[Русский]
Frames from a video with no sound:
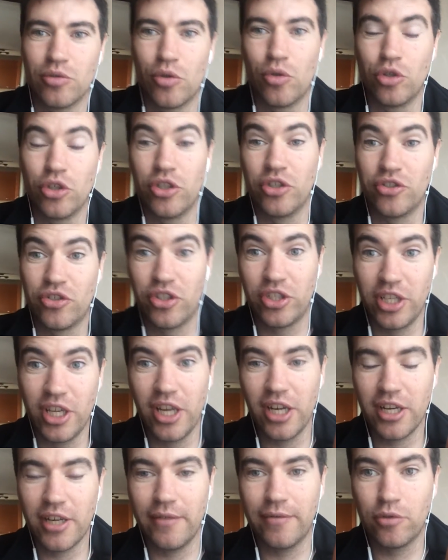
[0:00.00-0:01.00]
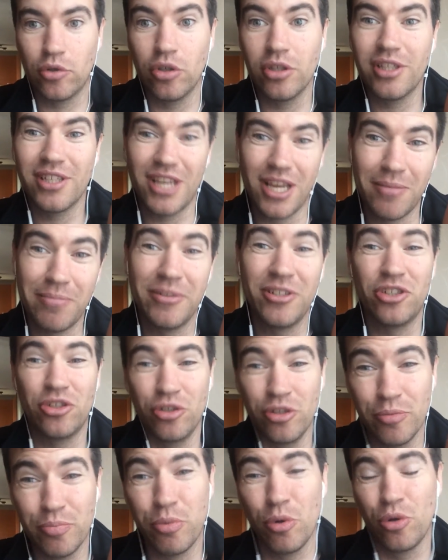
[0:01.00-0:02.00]
уходишь в церковь, то это как бы
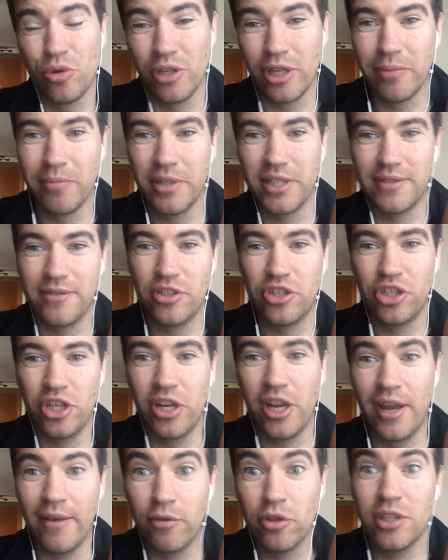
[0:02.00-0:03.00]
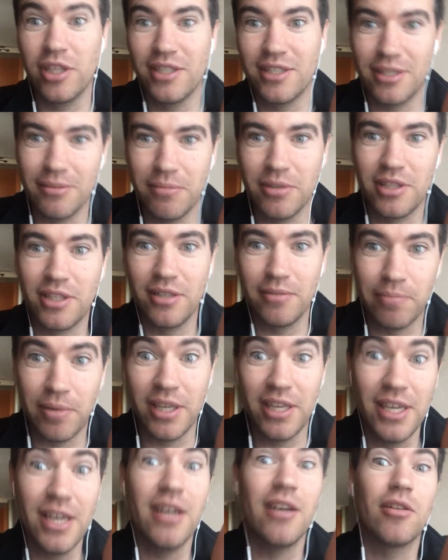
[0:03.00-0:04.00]
еще не полное посвящение. А вот если бы ты
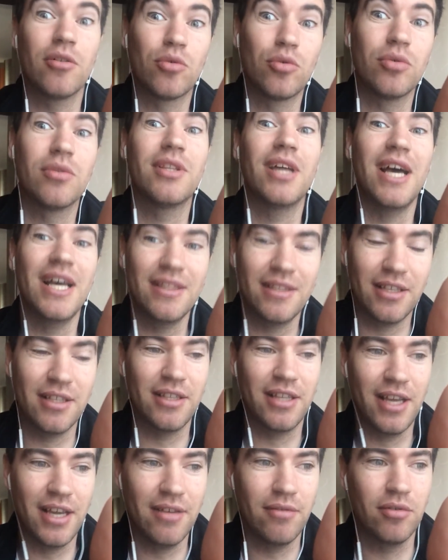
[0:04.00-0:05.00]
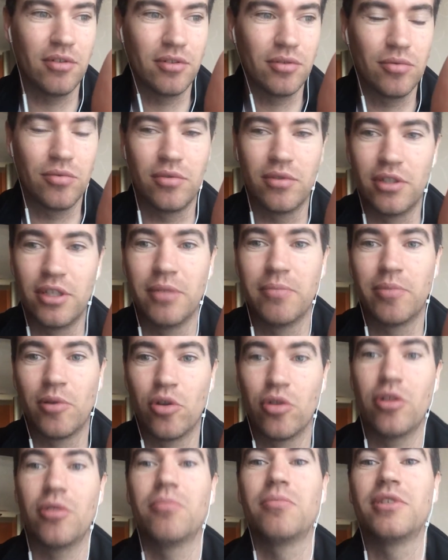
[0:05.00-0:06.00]
поехал куда-то, да, вот, ну, и
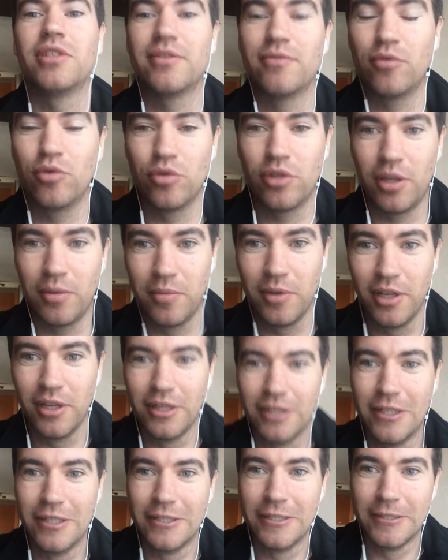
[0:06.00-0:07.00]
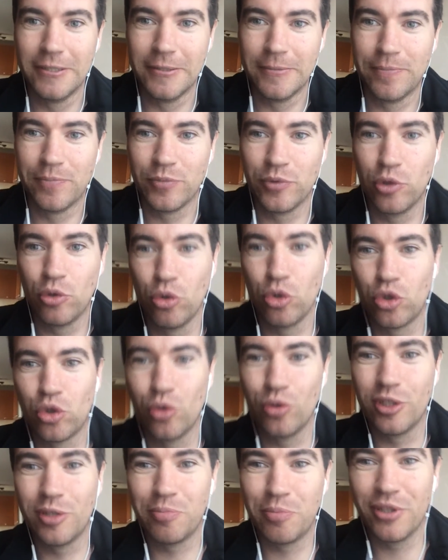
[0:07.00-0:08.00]
продал бы свою там
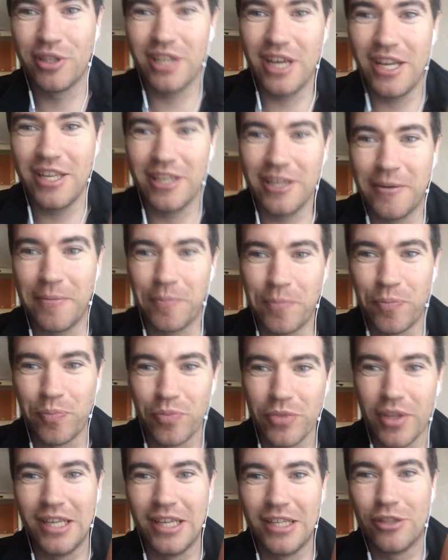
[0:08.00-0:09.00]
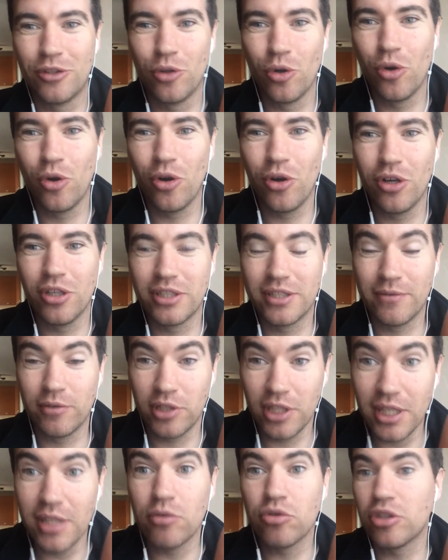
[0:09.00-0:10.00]
душу испытанием, то
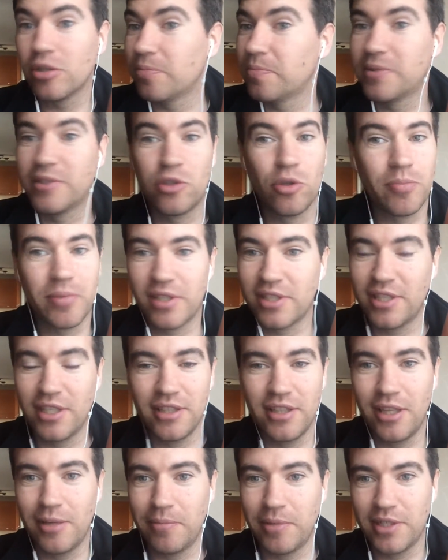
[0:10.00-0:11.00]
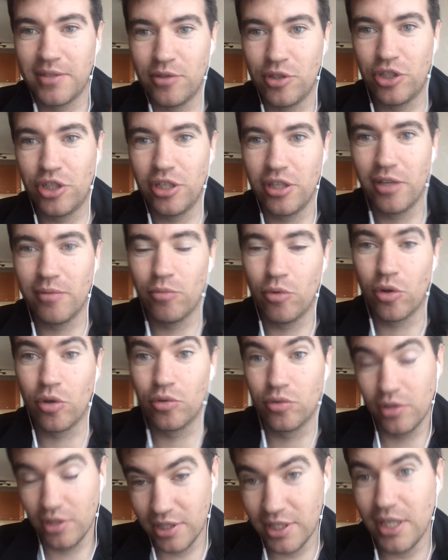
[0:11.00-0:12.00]
вот это уже стопроцентное посвящение
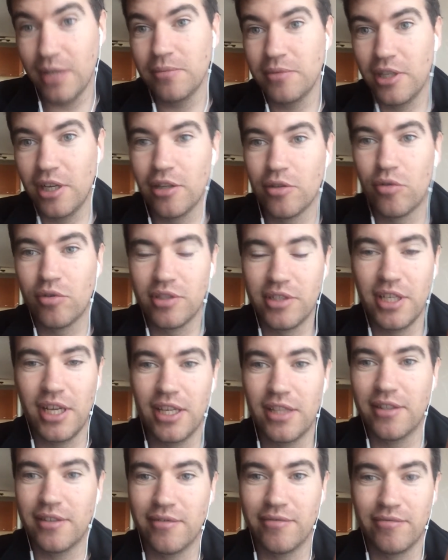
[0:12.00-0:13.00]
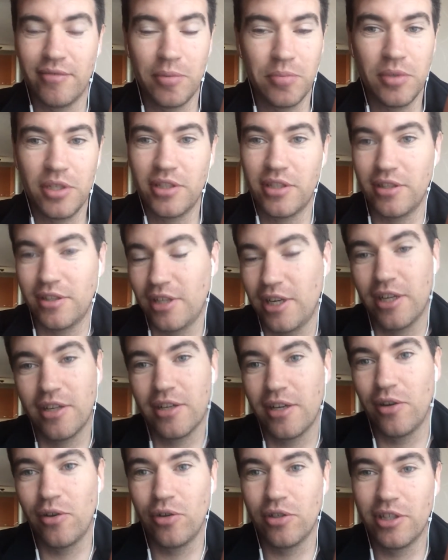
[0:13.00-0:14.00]
Богу. Но на самом деле, друзья, это, это
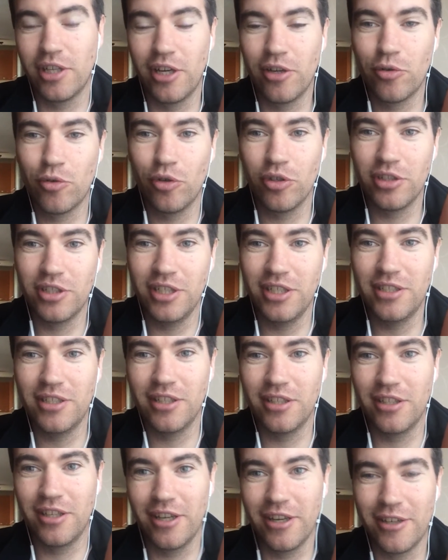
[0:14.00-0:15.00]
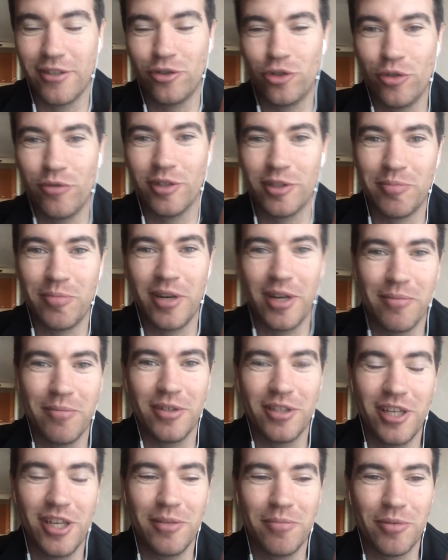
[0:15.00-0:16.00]
далеко, далеко от истины. Я хочу вас
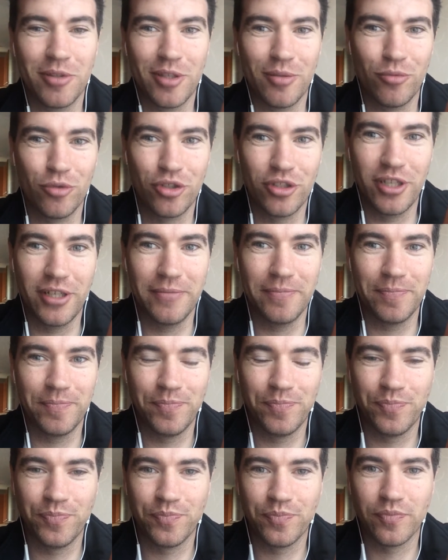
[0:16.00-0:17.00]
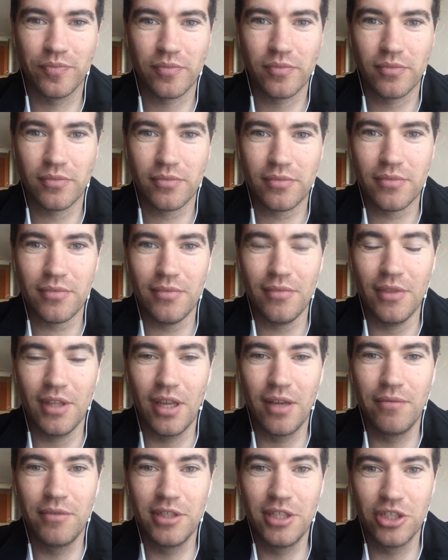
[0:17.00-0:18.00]
приободрить, потому что
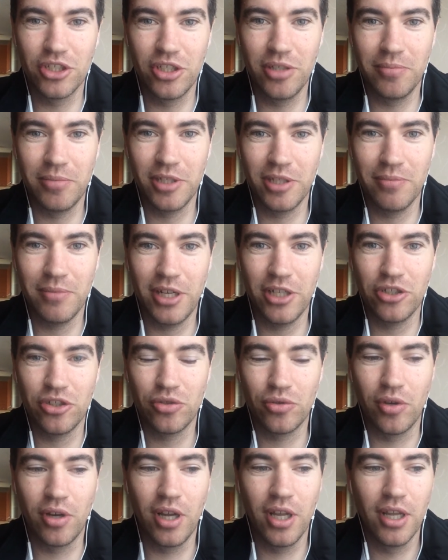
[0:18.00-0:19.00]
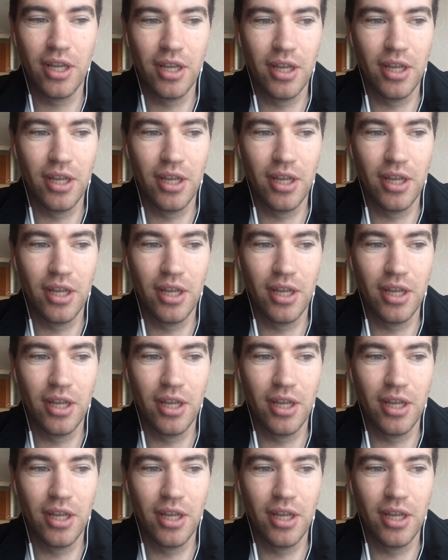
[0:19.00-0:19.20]
вы должны понимать, что